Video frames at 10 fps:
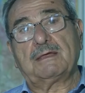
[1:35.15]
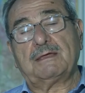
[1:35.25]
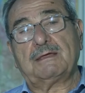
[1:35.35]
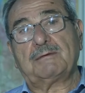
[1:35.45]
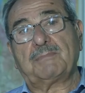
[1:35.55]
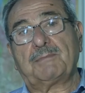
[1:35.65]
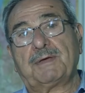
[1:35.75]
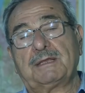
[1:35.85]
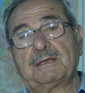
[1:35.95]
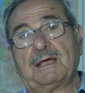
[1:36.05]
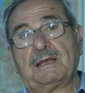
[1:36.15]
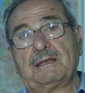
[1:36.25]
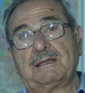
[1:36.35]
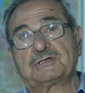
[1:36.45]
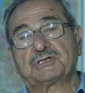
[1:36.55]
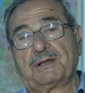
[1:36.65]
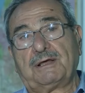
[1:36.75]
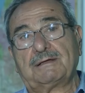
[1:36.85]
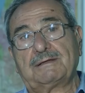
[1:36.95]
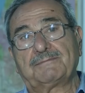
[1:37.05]
آه، ما بين
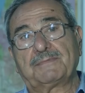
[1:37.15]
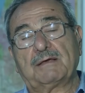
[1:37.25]
الجرحى